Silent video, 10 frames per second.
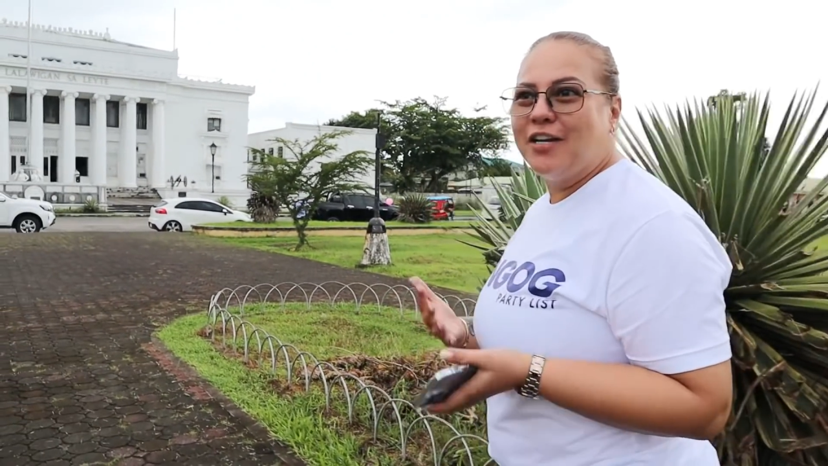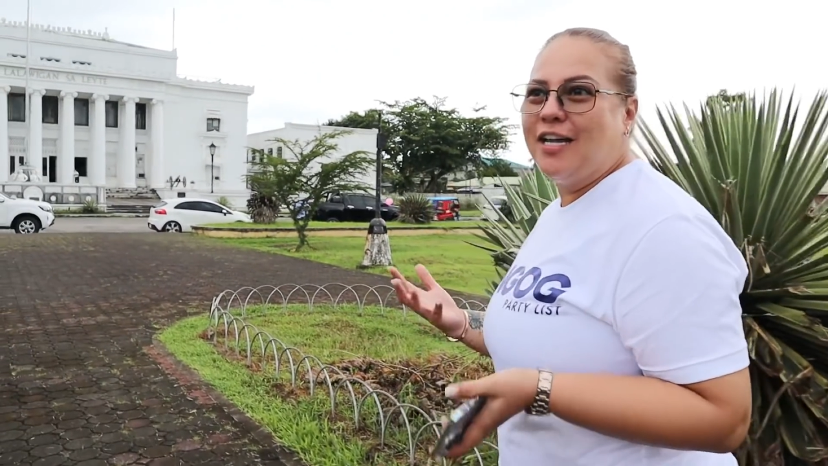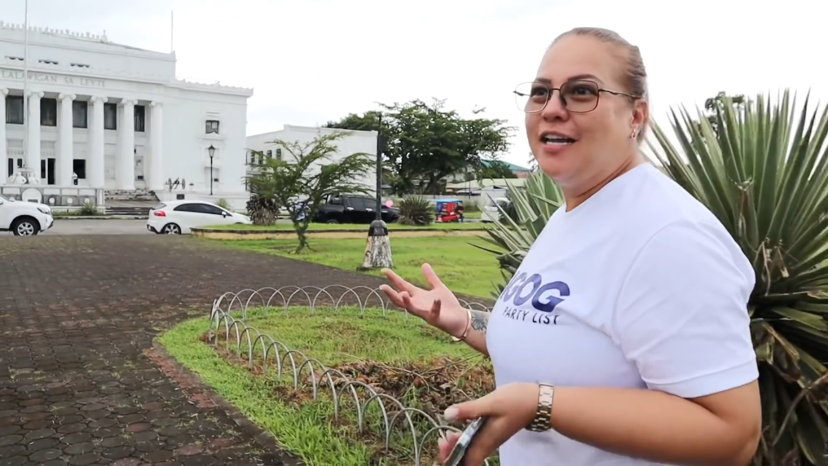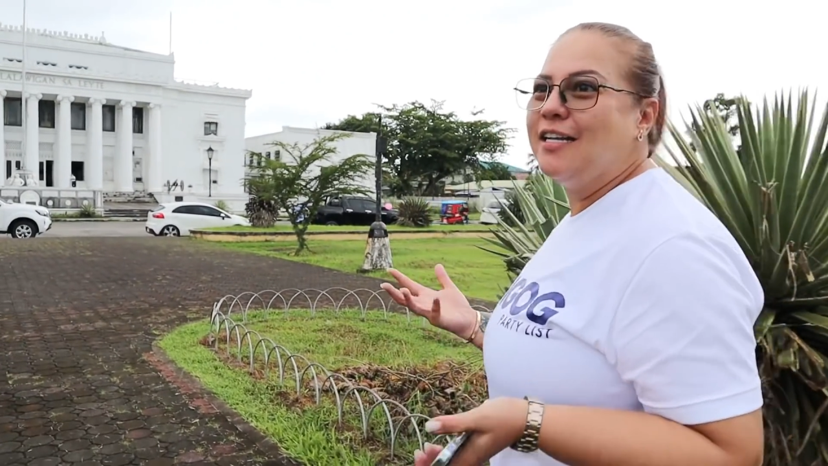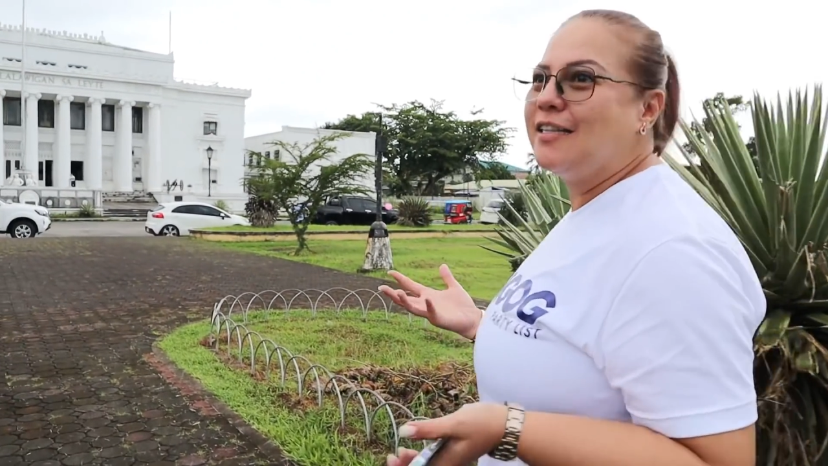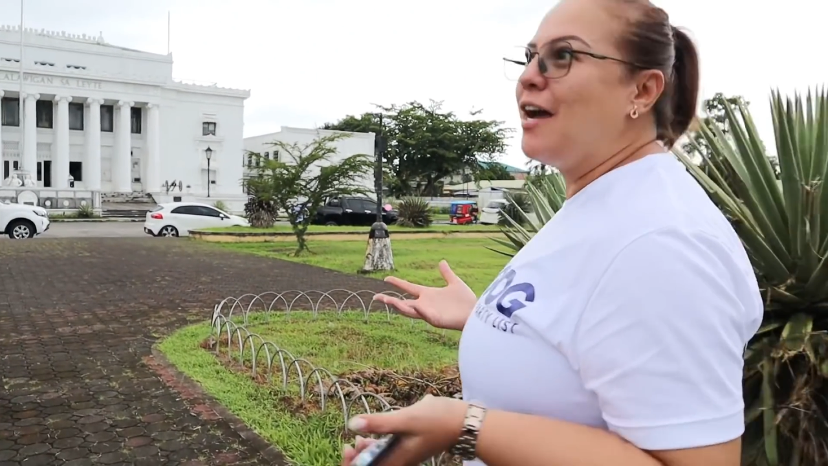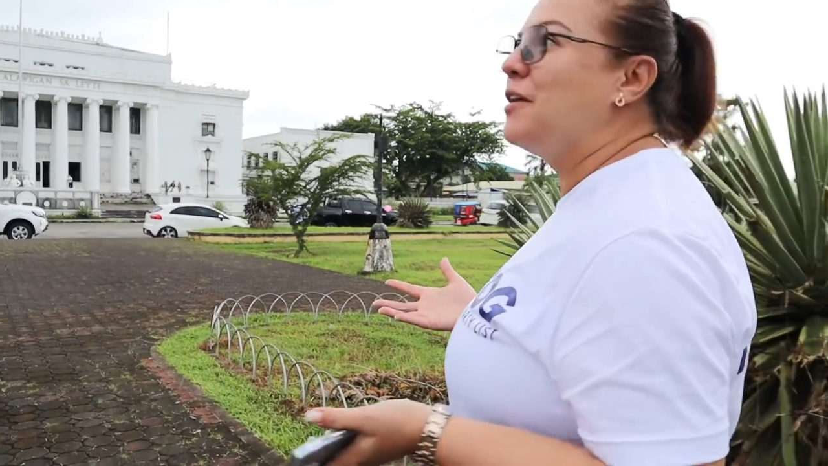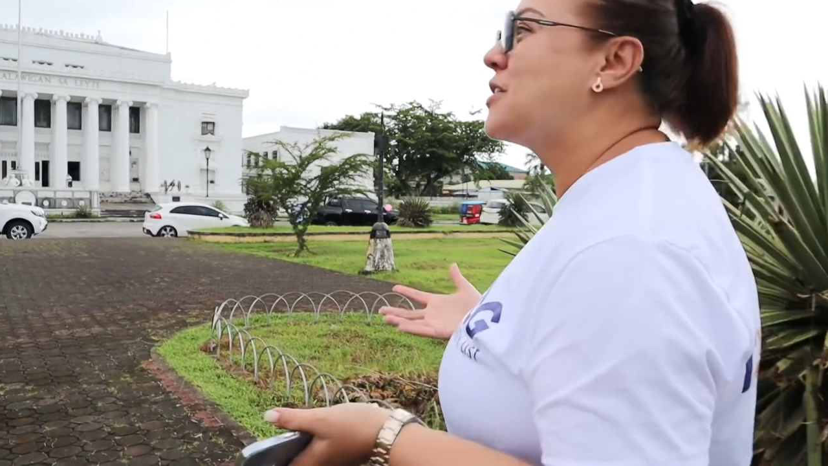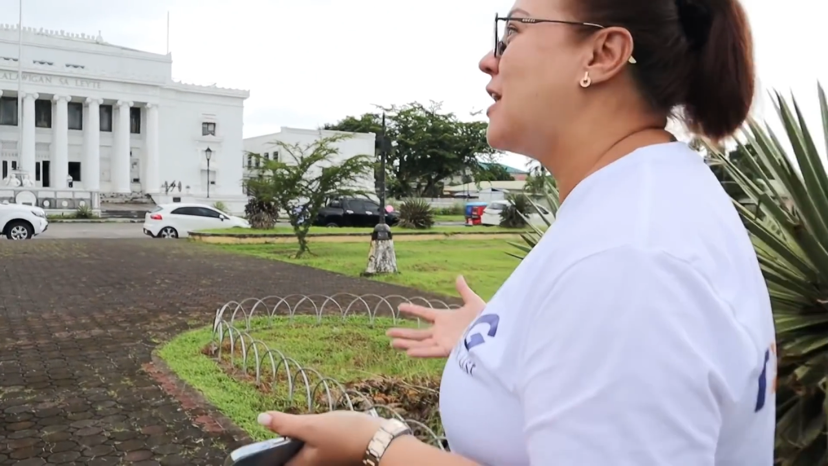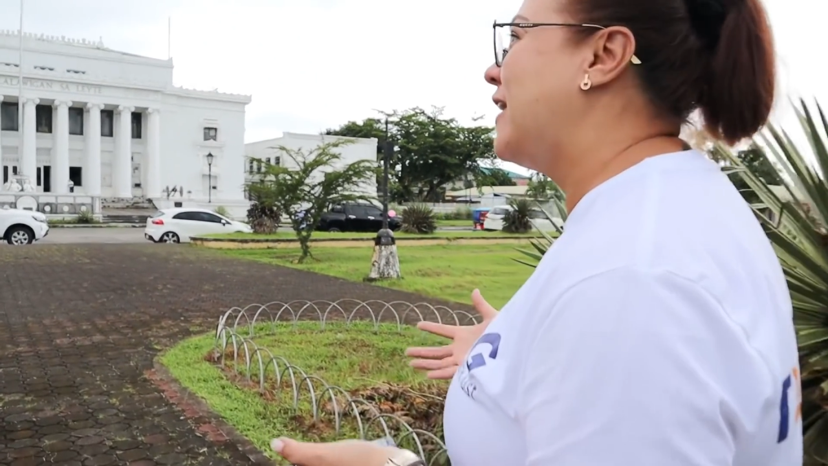nahilig
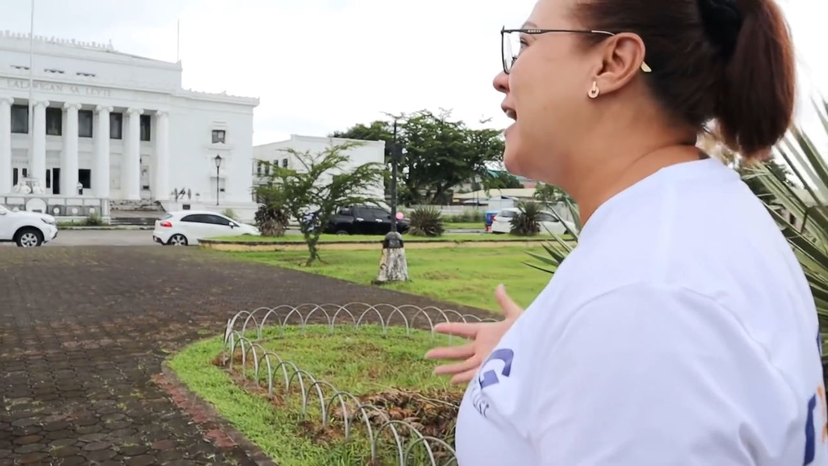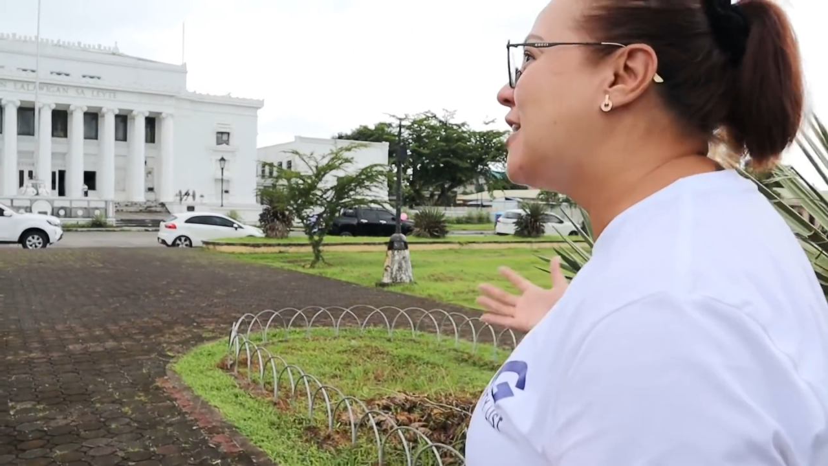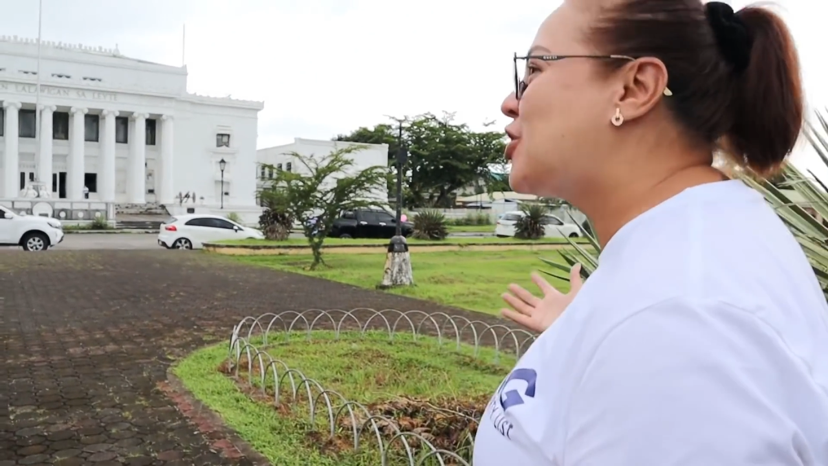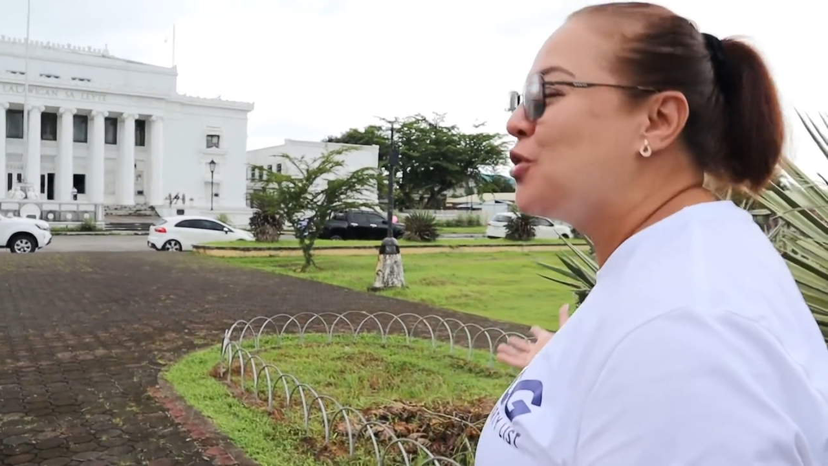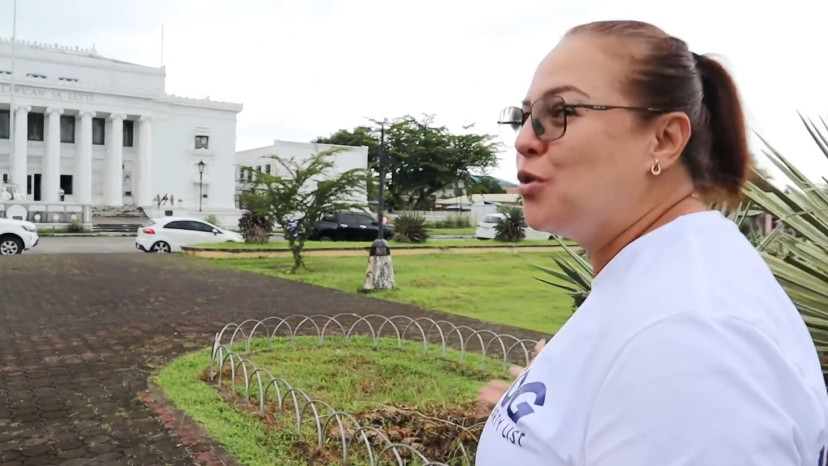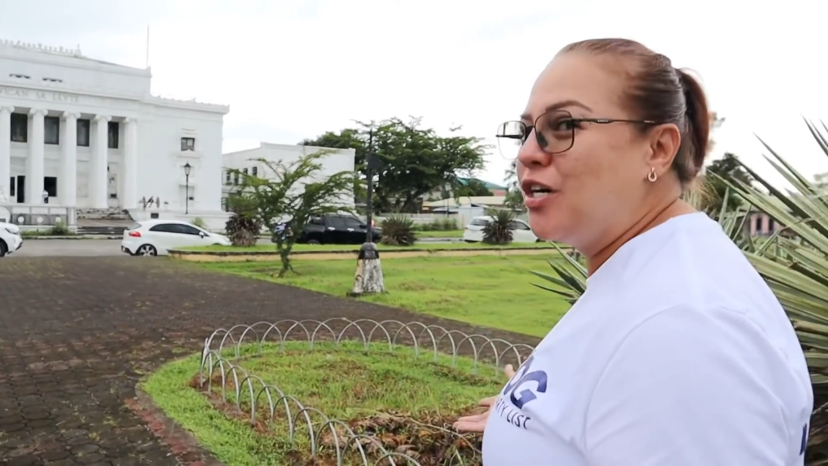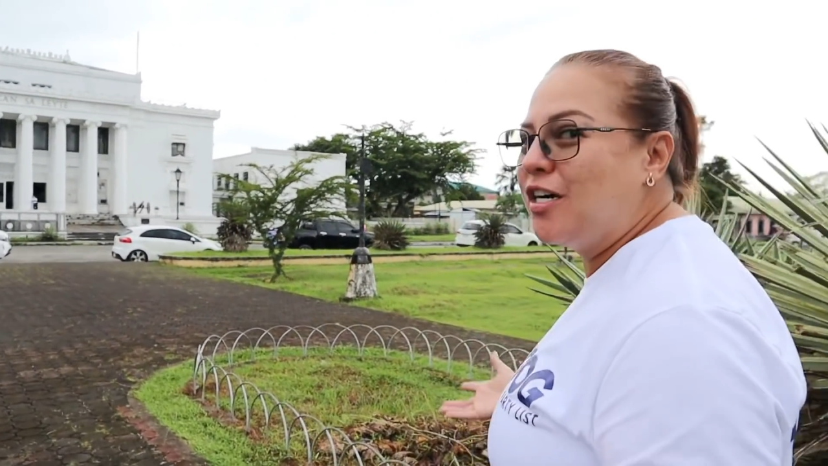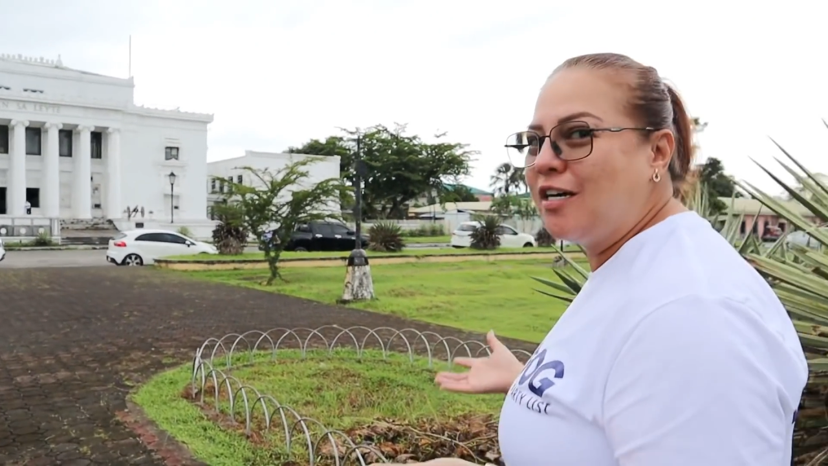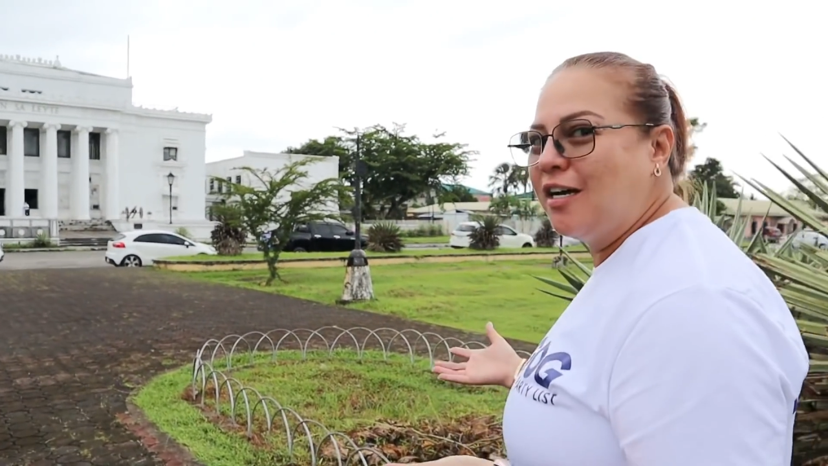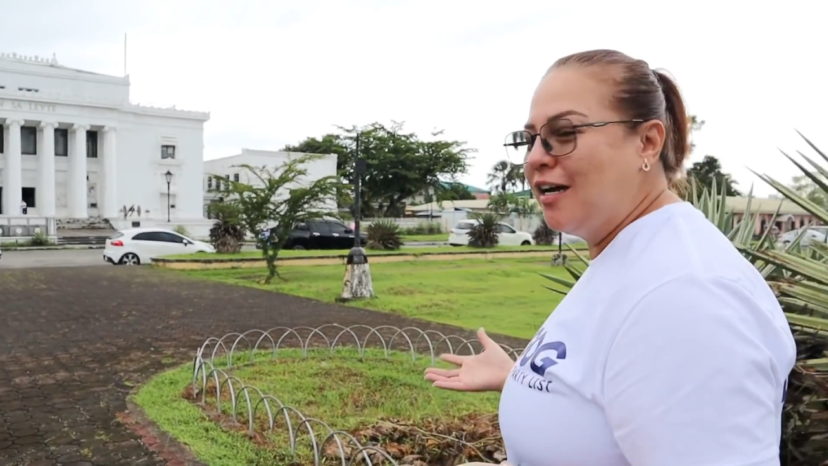tayo sa
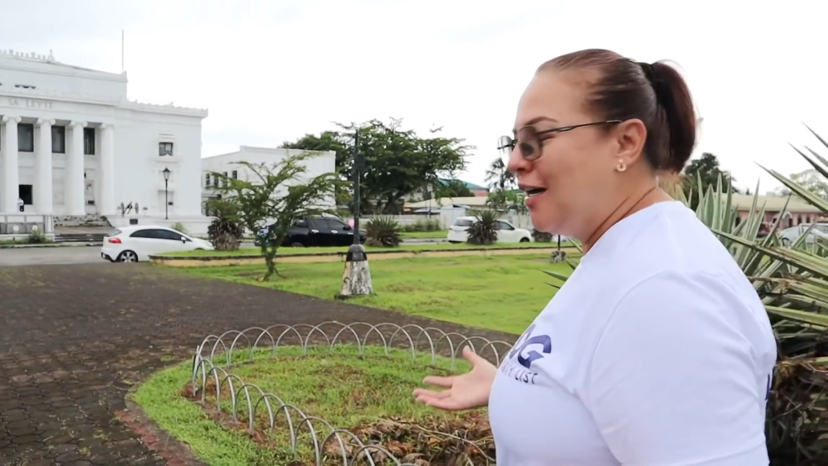nature.